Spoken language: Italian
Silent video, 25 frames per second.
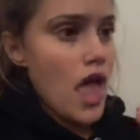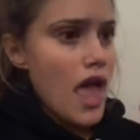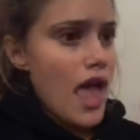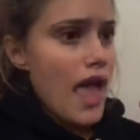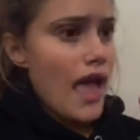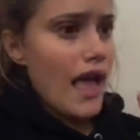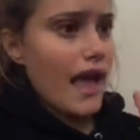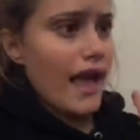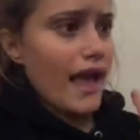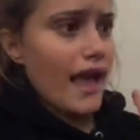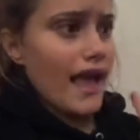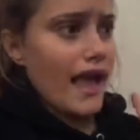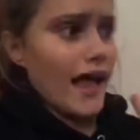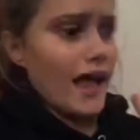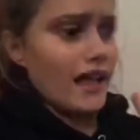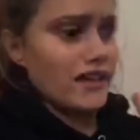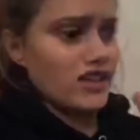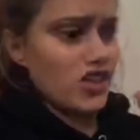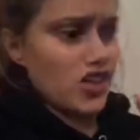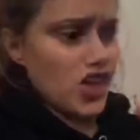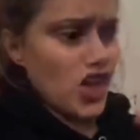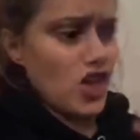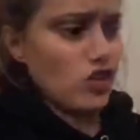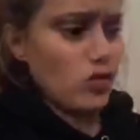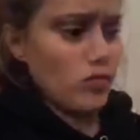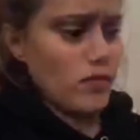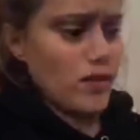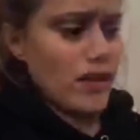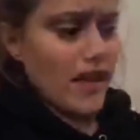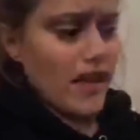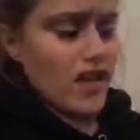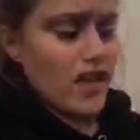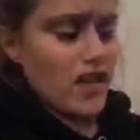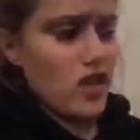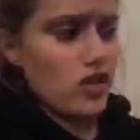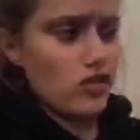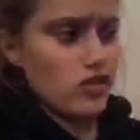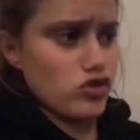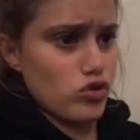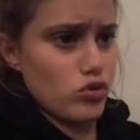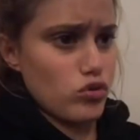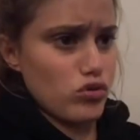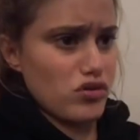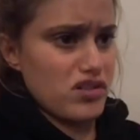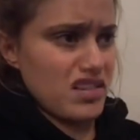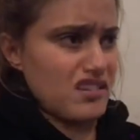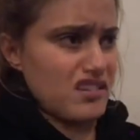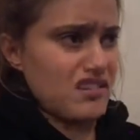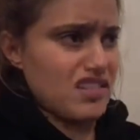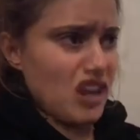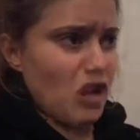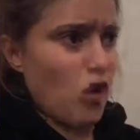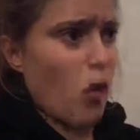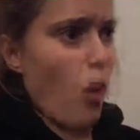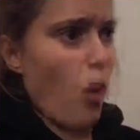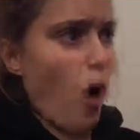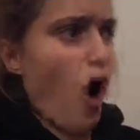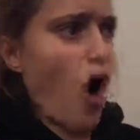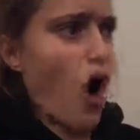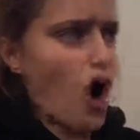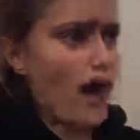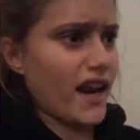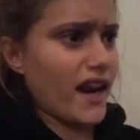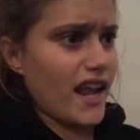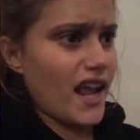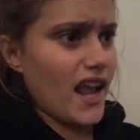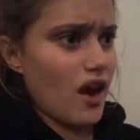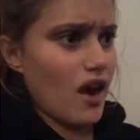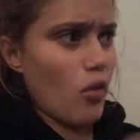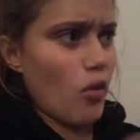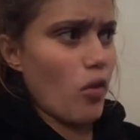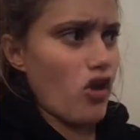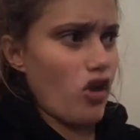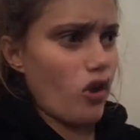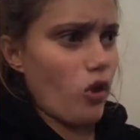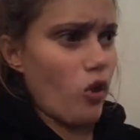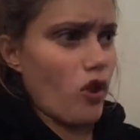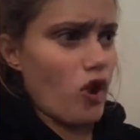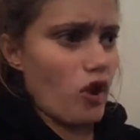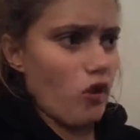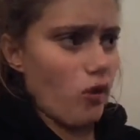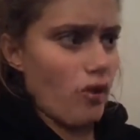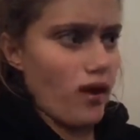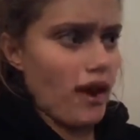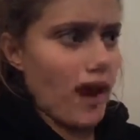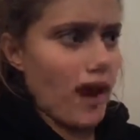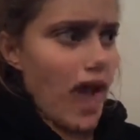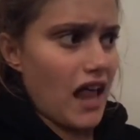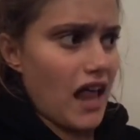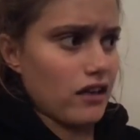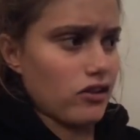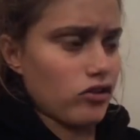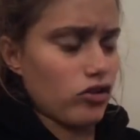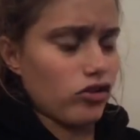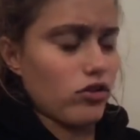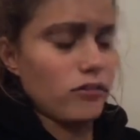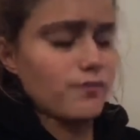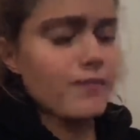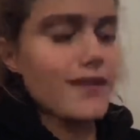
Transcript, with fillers: eh, dicendomi che io sono senza cuore, quello, quello e quell'altro,